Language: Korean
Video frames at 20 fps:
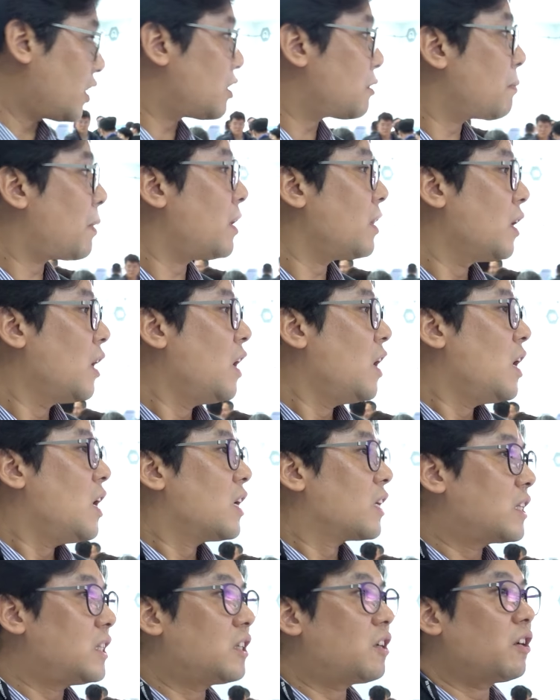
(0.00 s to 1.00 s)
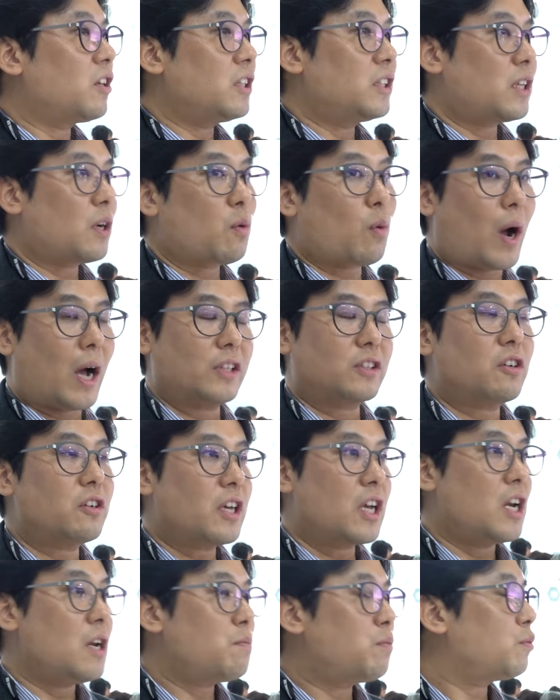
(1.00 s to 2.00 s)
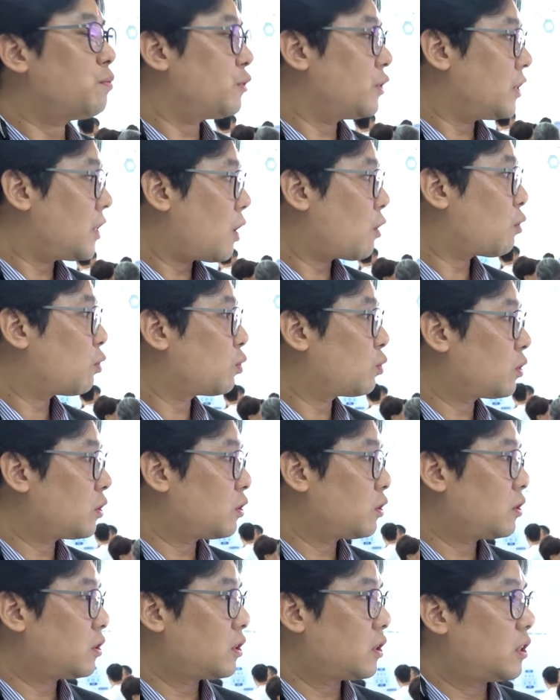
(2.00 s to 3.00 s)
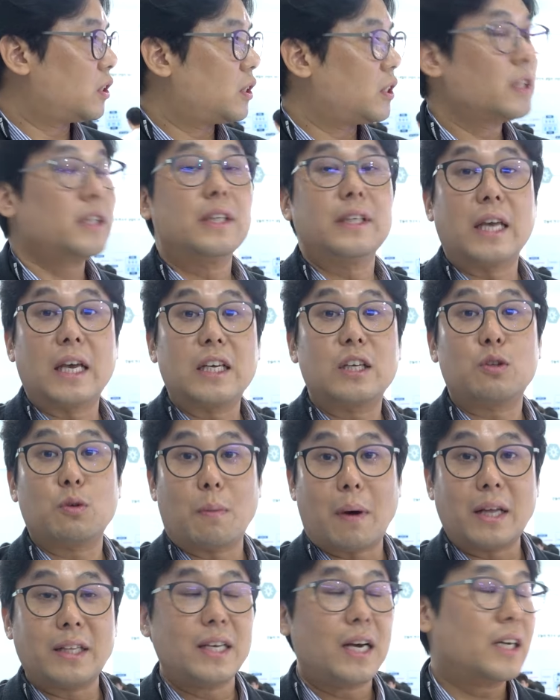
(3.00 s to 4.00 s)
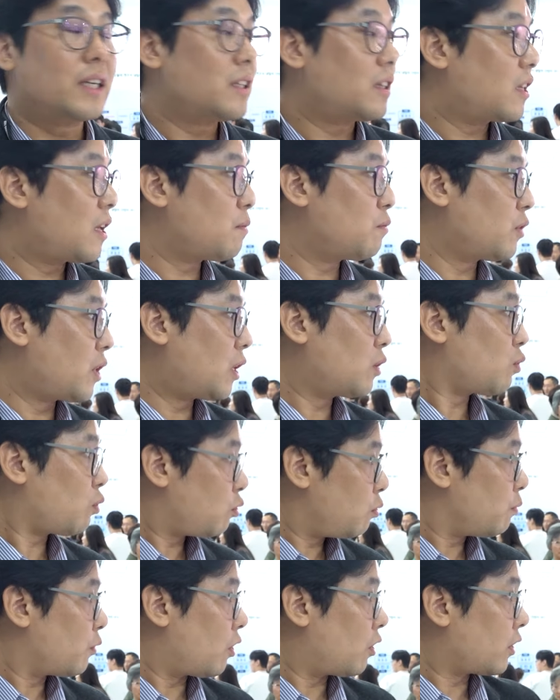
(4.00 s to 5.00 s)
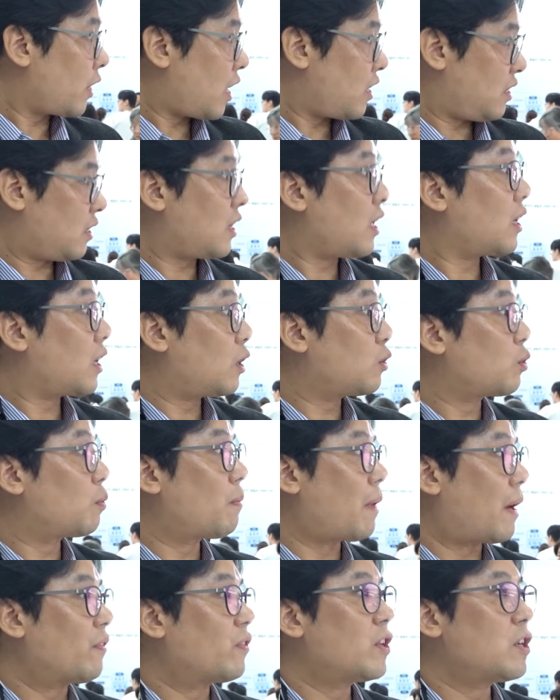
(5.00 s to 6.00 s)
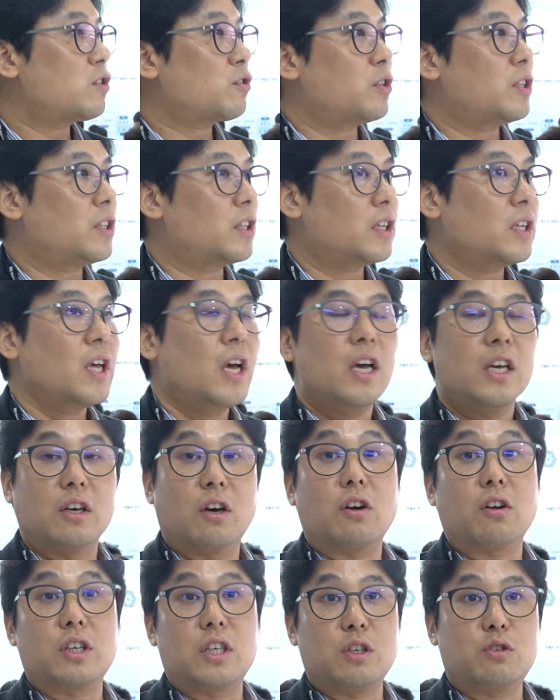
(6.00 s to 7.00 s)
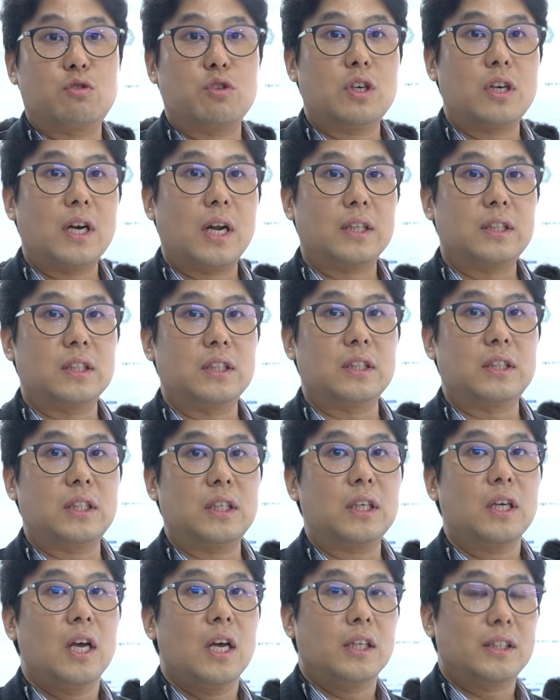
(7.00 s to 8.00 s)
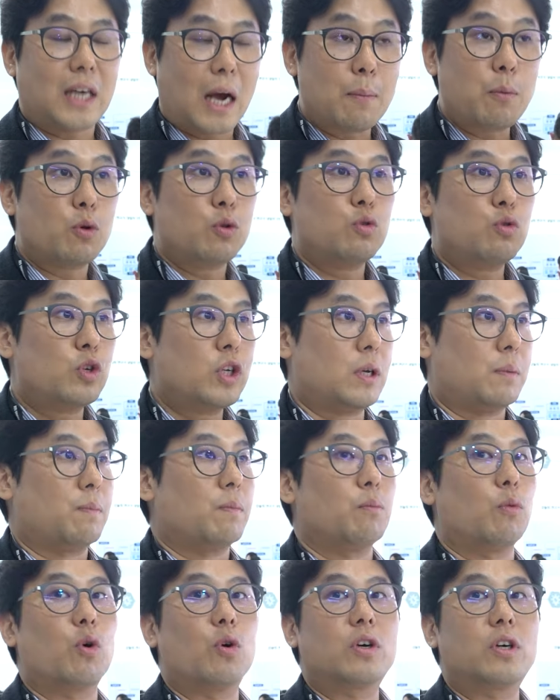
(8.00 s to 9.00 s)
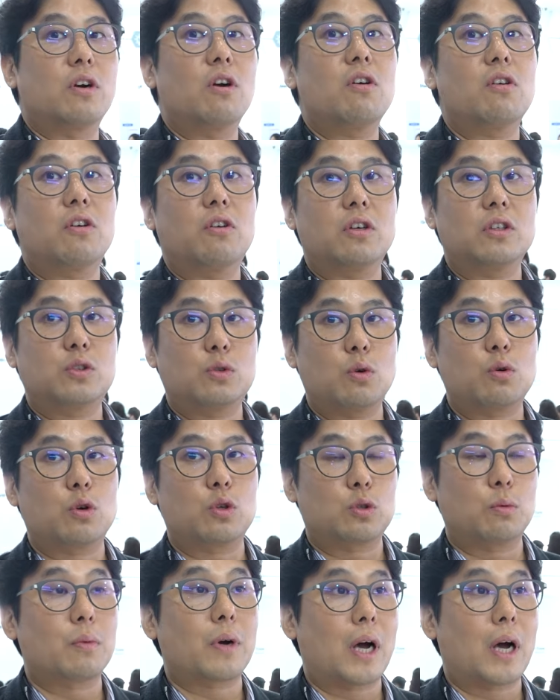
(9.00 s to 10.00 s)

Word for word: 하지만 그거는 이제 과정의 일부분이라고도 얘기도 많이 하기 때문에 조금 더 깨끗하게 좀 만들 수 있는 여러 기술이라든지 자본 투입 뭐 그런 쪽으로 좀